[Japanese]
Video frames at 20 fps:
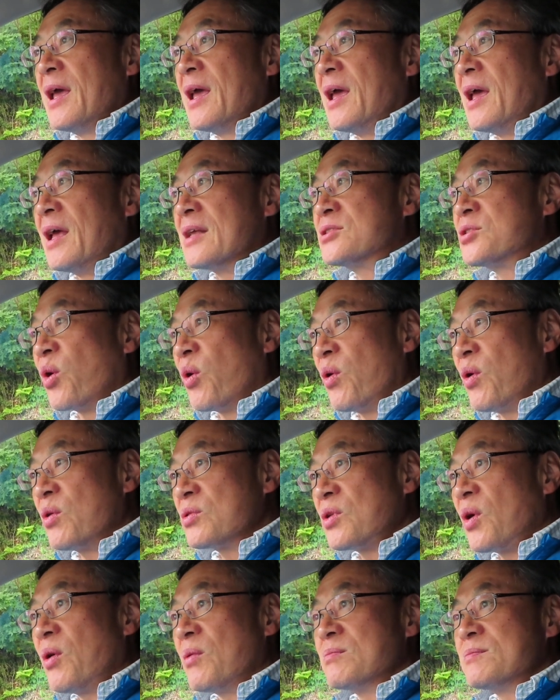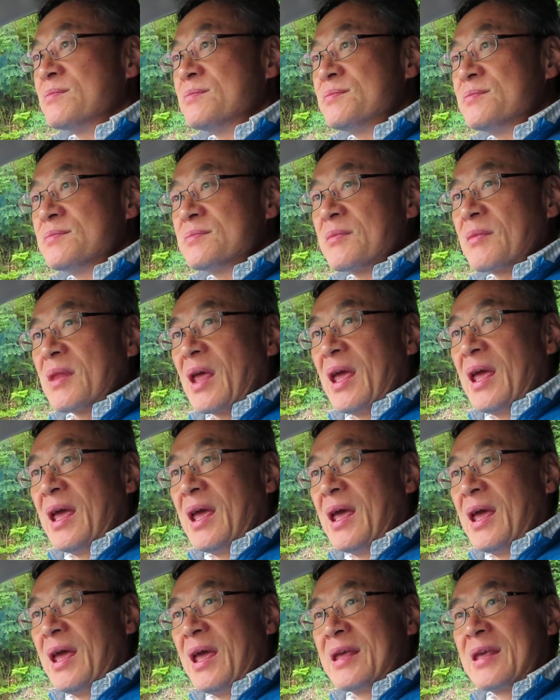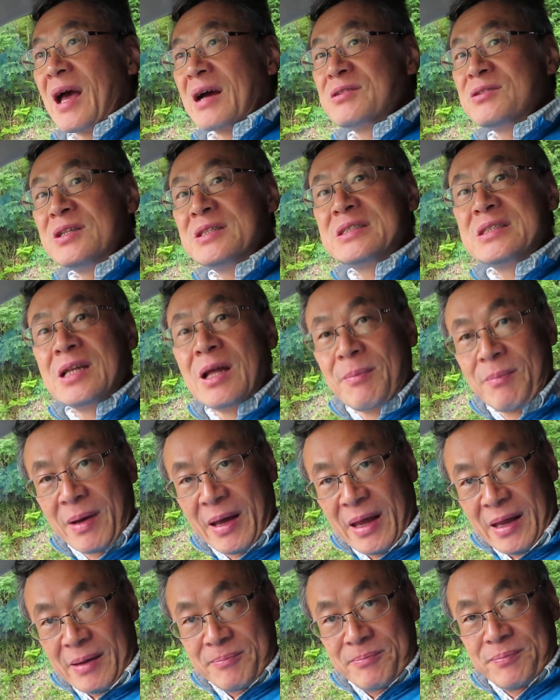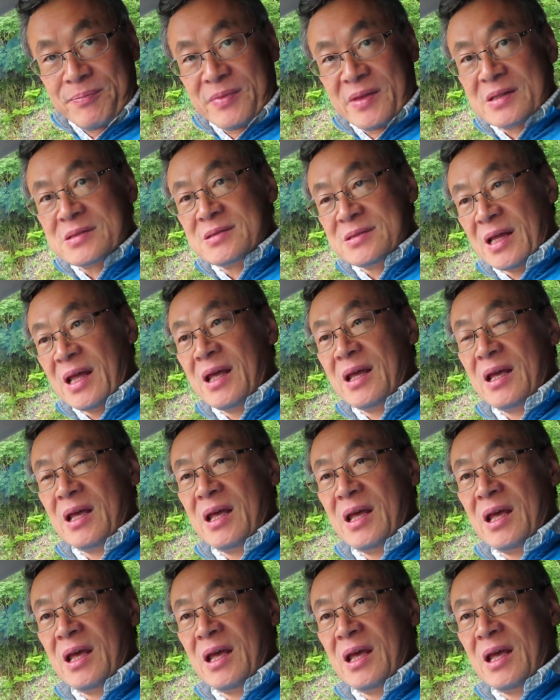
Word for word: えー、ちょうど、えー、101年前ですね、